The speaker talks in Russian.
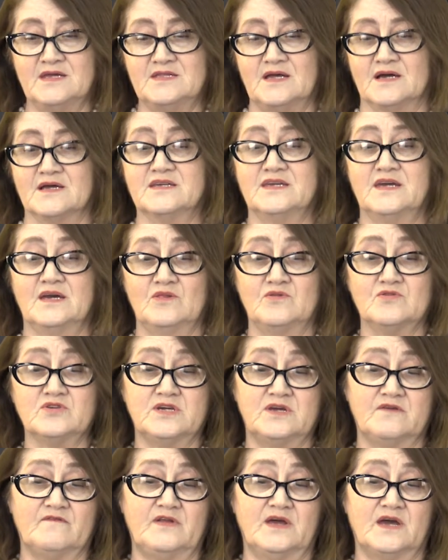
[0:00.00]
Итак,
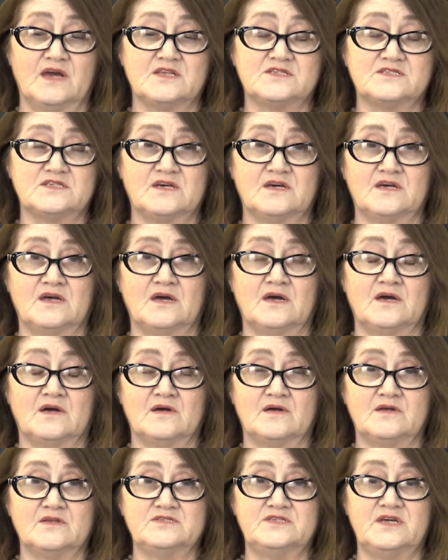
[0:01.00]
геология является
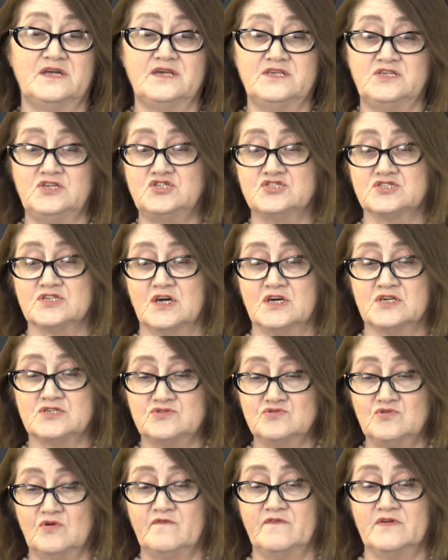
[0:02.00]
теоретической
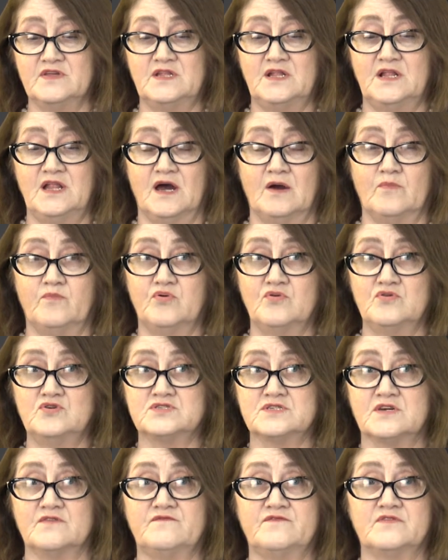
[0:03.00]
основой для
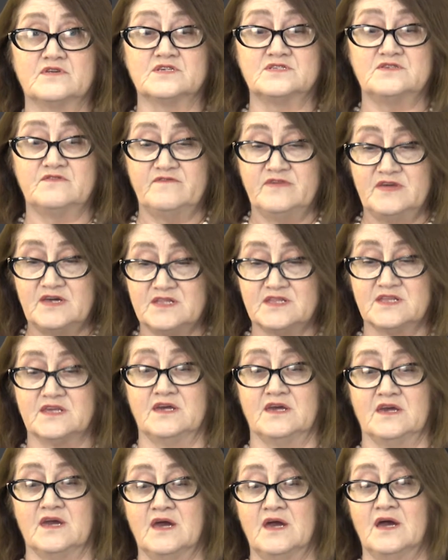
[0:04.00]
поисков и
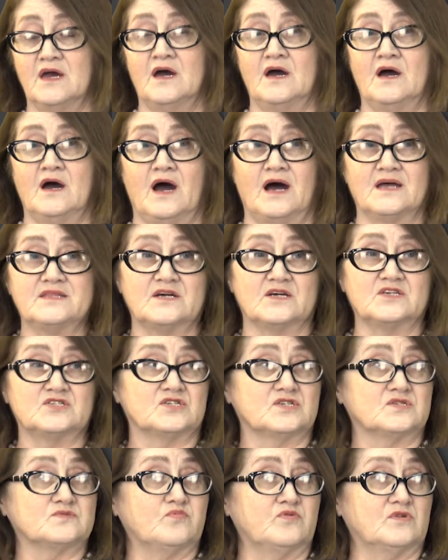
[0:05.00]
разведки – а
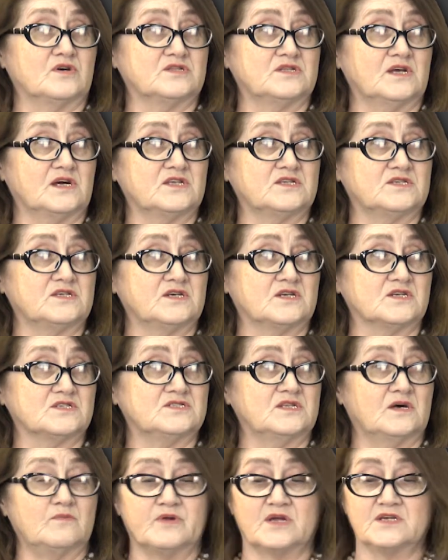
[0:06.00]
также эксплуатации
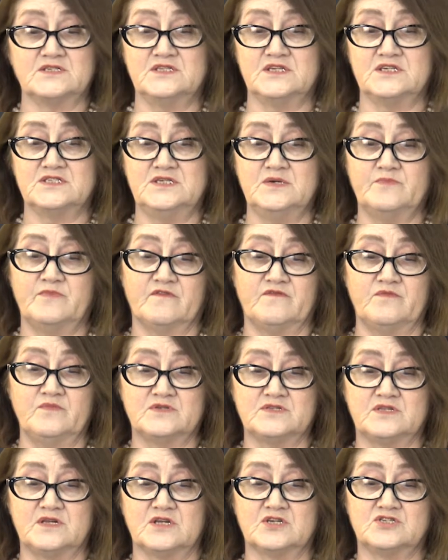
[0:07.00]
разнообразных
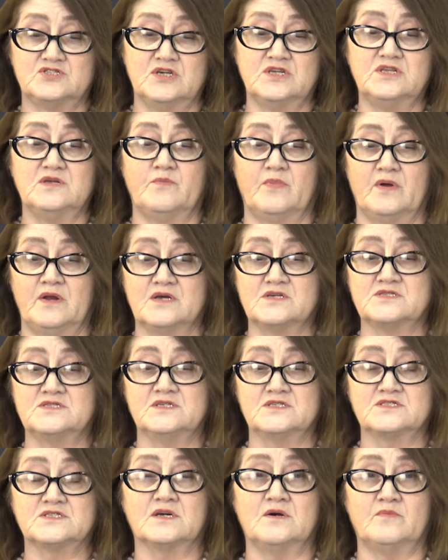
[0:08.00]
типов месторождений
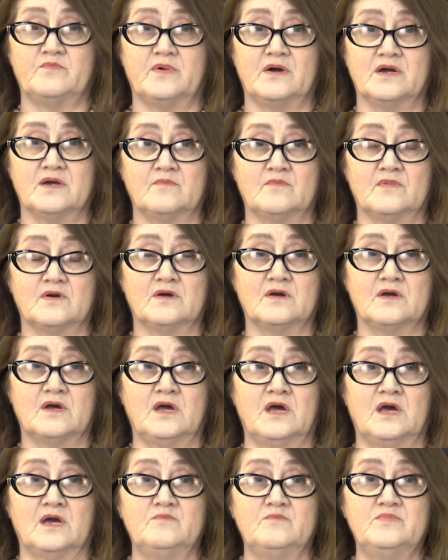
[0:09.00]
полезных ископаемых,
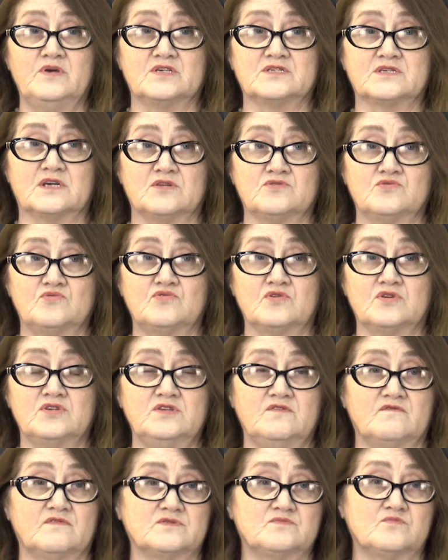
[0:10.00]
без
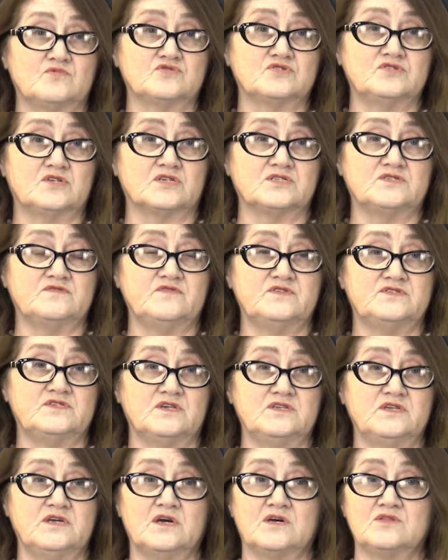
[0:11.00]
которых невозможно
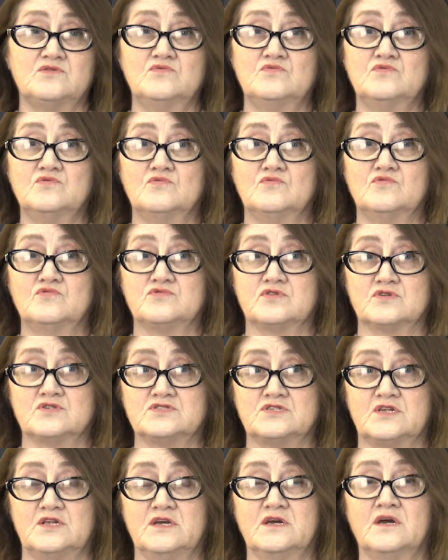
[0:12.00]
развитие ни одной
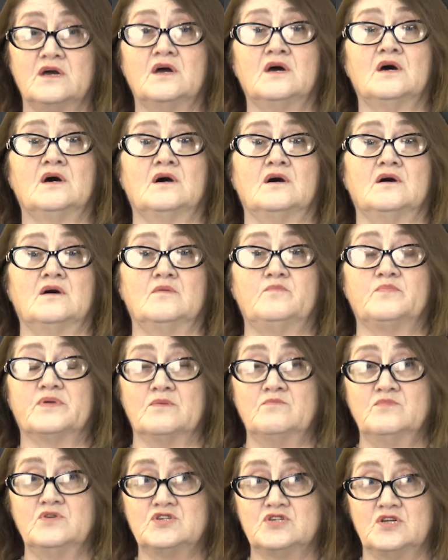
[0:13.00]
отрасли а,
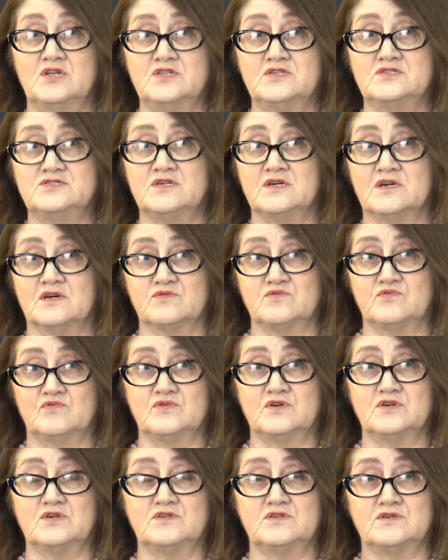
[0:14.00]
промышленности,
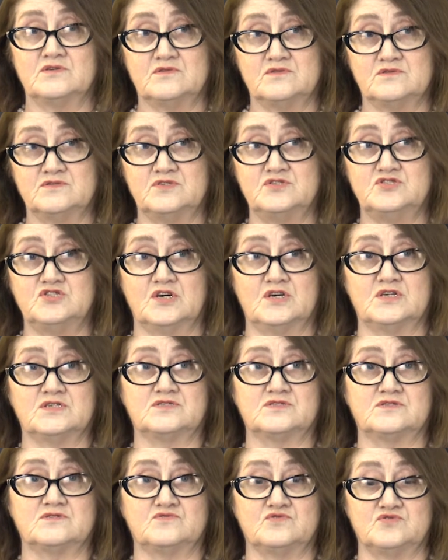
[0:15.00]
которая
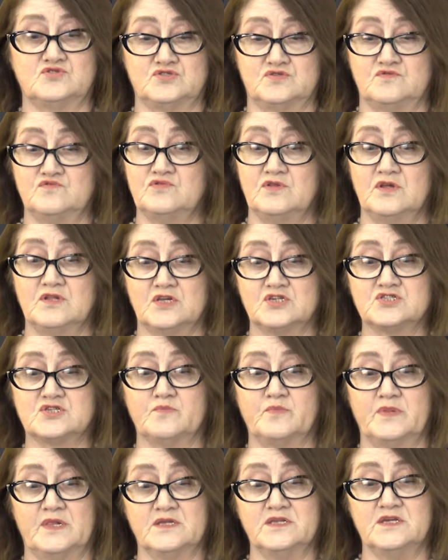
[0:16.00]
сейчас существует на
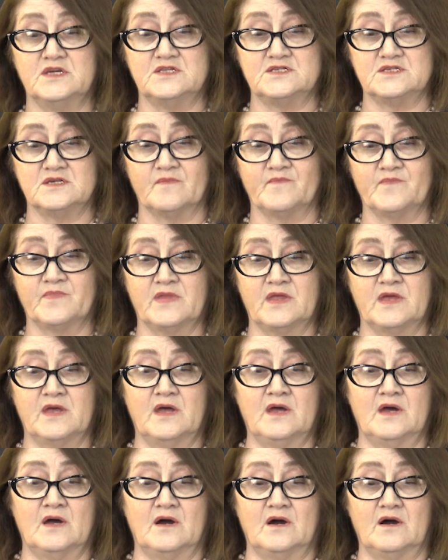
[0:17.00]
нашей планете.
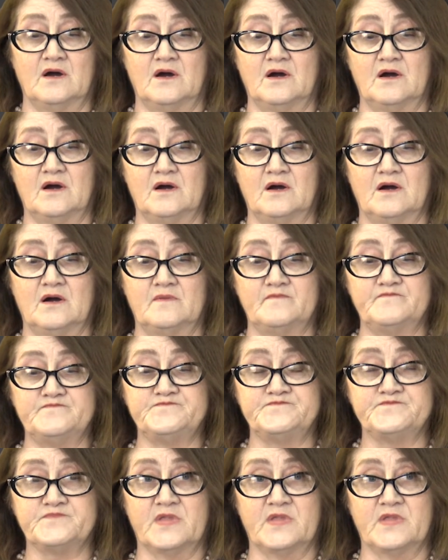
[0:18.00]
А,